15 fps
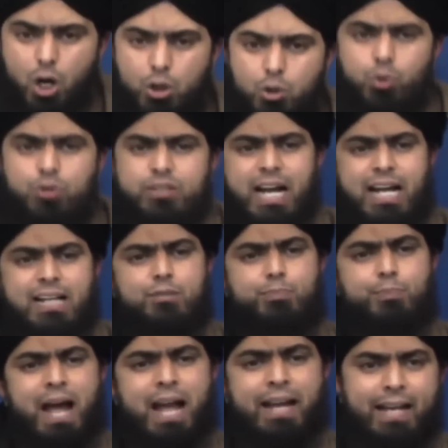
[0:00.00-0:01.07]
और दूसरा इस
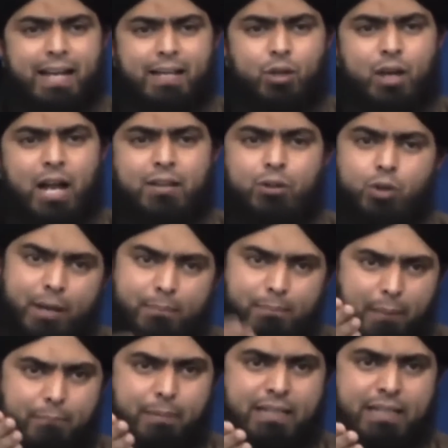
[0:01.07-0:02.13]
पढ़ाने के दौरान दो
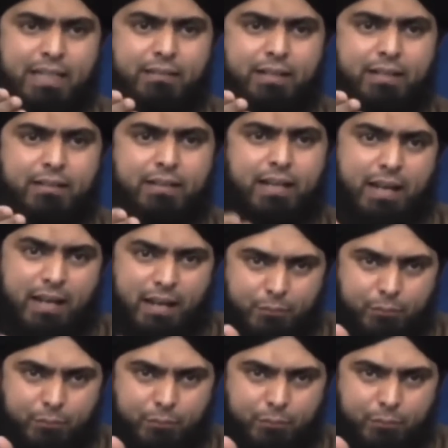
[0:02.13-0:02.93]
बाबा जी भी ते